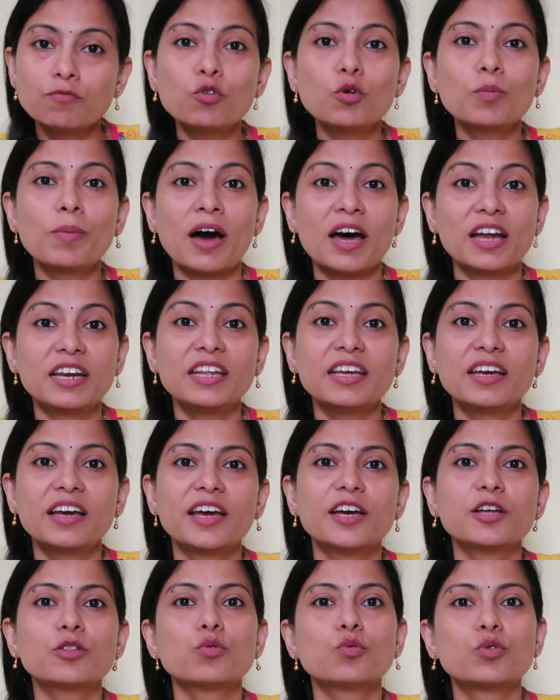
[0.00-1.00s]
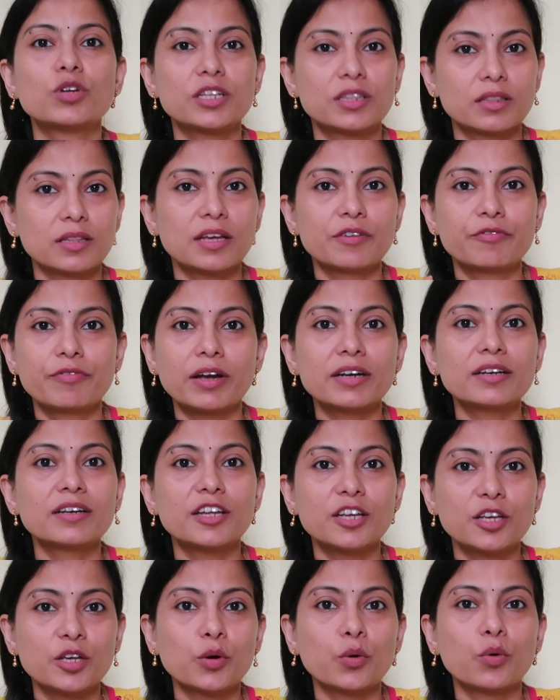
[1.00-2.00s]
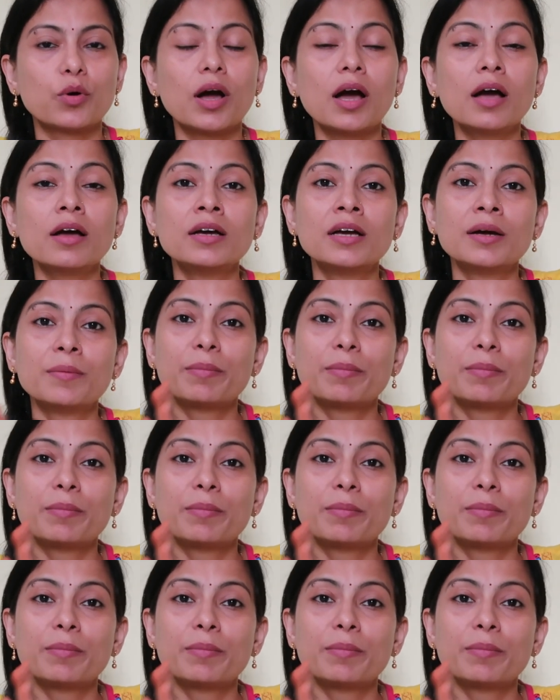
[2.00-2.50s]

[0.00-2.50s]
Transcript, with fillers: वो बाहर नहीं गए हैं तो उन्हें इतना इफेक्ट नहीं होगा